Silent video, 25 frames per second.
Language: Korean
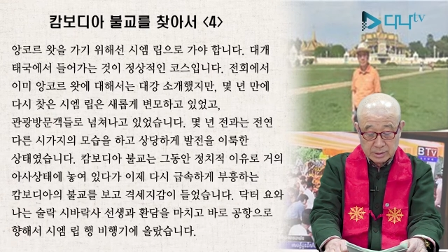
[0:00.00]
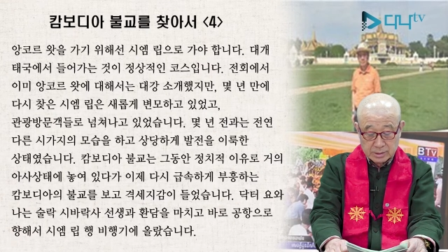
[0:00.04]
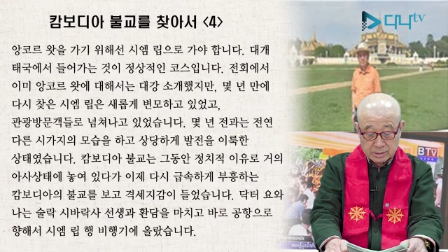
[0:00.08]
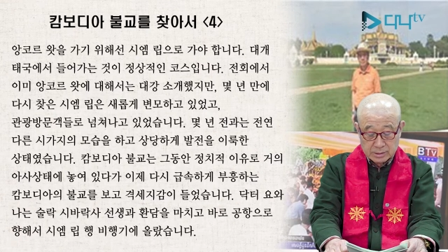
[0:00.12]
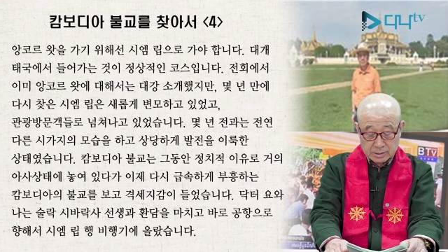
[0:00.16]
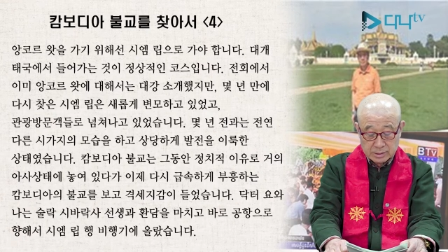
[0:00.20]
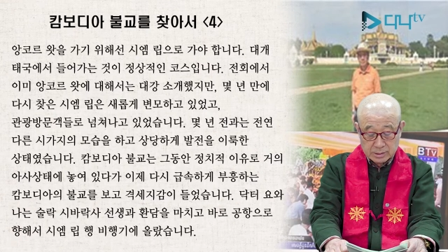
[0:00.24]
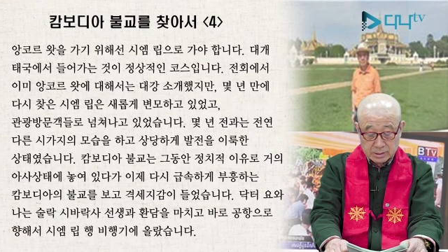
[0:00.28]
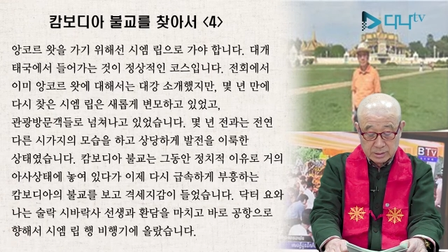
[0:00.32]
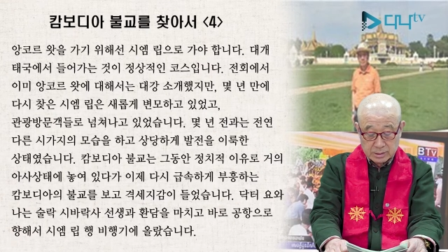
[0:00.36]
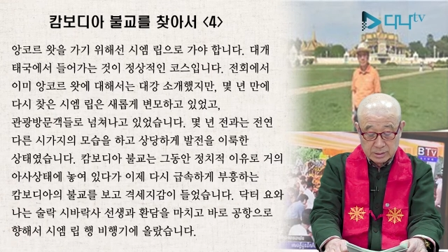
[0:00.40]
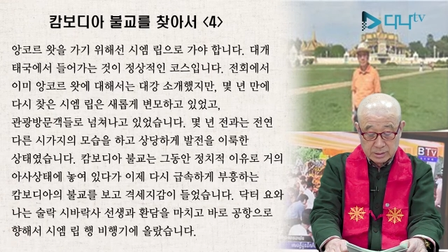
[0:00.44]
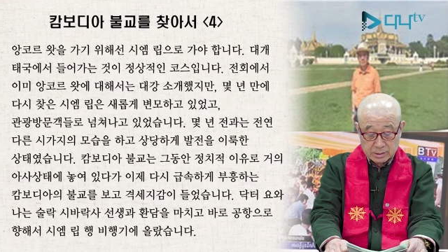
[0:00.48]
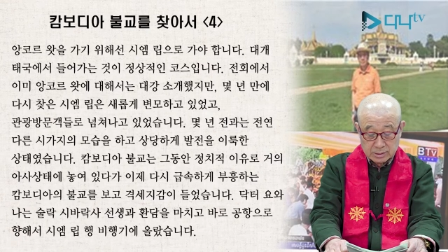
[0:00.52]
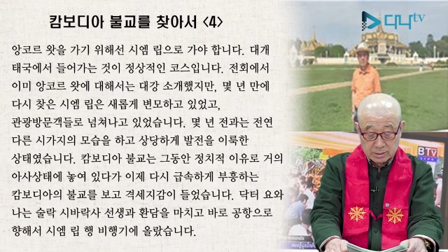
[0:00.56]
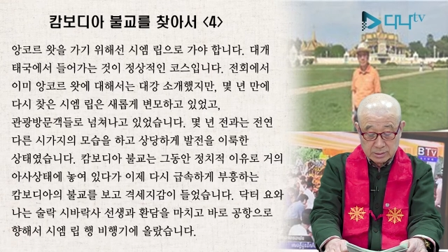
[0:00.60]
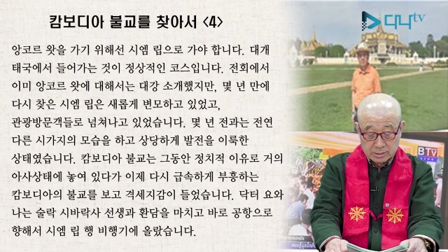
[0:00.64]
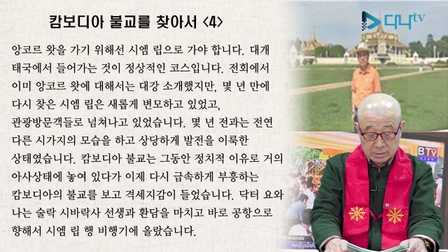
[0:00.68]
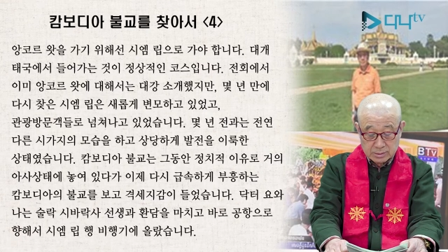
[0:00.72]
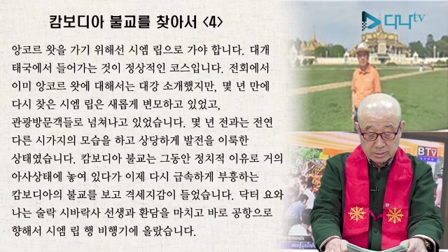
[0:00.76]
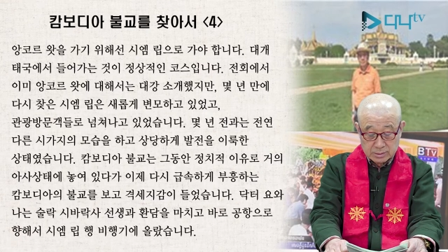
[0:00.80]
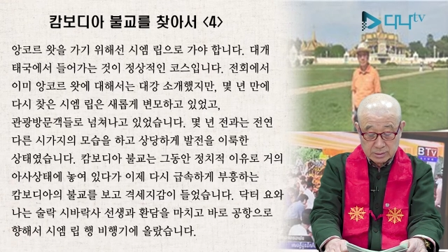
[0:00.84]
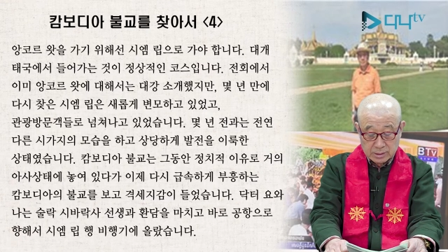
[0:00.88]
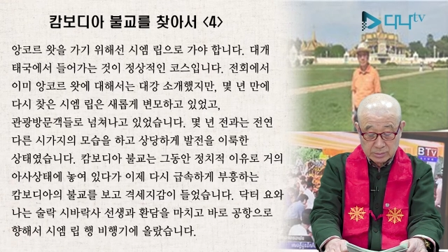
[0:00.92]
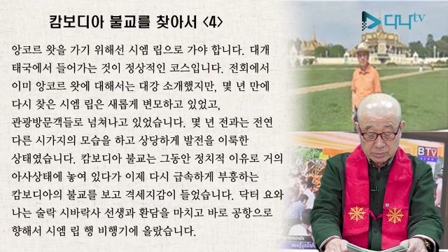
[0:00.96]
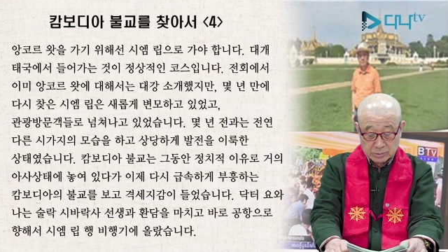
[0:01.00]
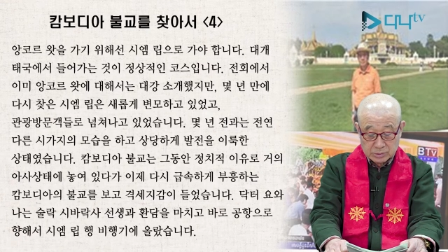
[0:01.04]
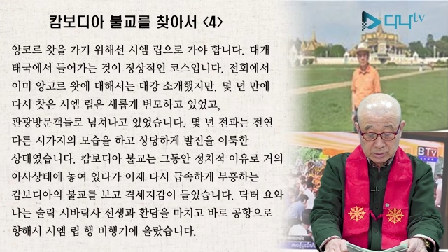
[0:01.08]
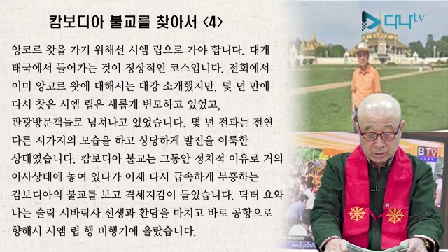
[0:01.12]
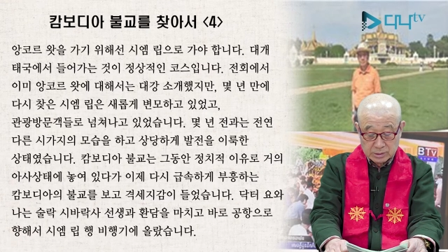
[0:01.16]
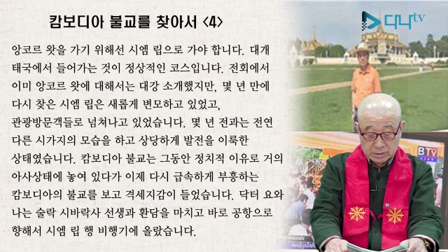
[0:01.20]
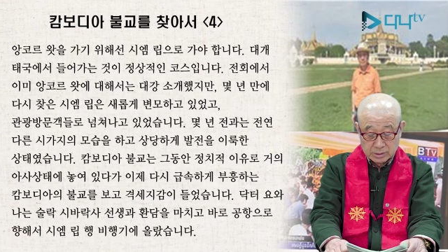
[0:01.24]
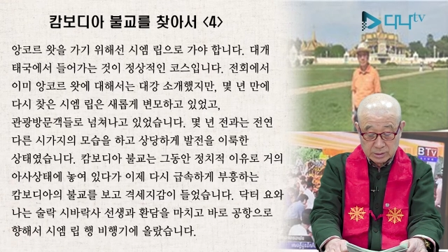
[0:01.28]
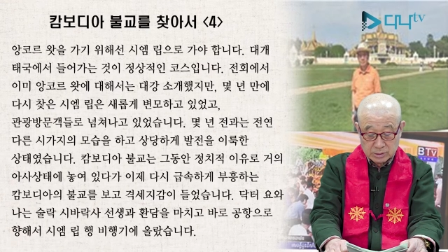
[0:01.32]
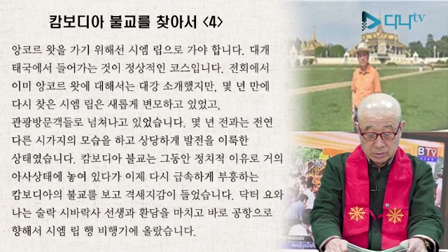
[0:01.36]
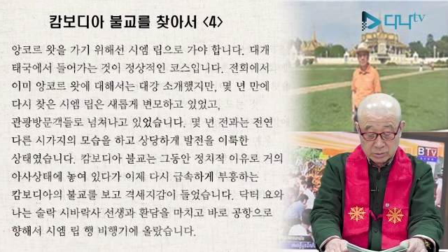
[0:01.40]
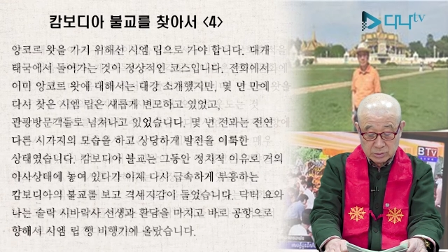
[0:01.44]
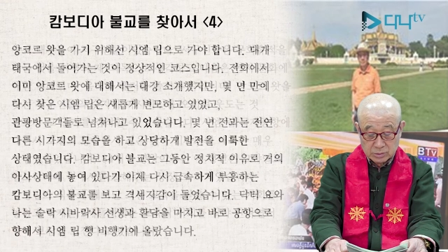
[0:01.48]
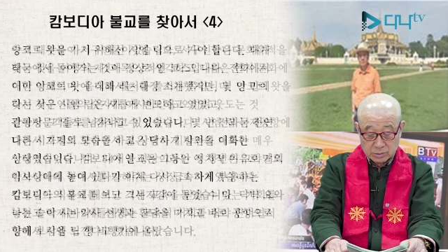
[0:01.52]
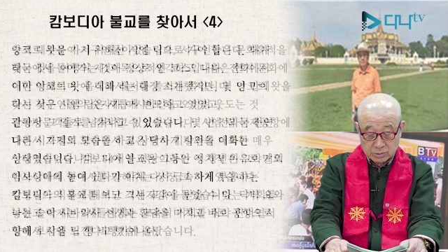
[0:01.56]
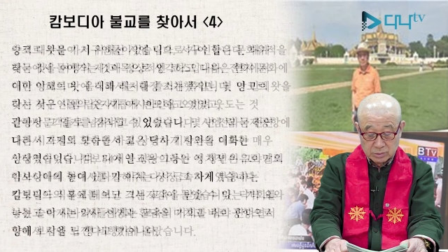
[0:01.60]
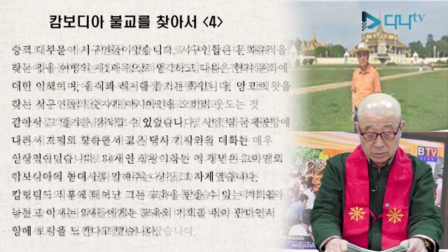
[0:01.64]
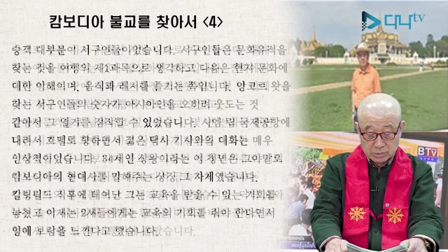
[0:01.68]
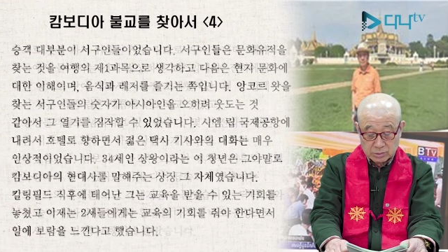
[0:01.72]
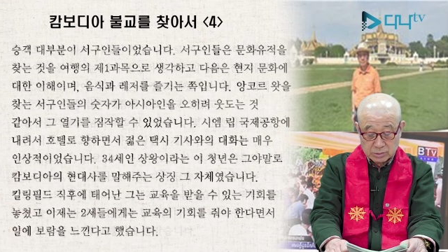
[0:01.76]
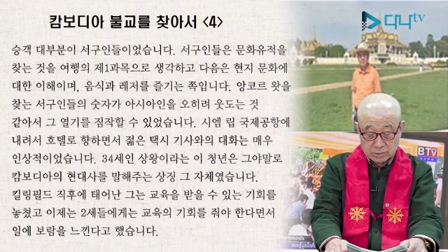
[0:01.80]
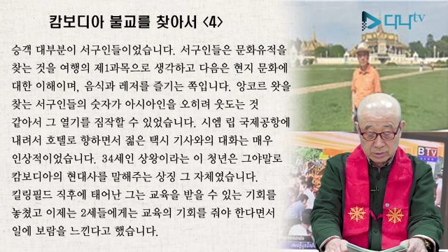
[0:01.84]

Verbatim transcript: 이제 탑승을 했죠.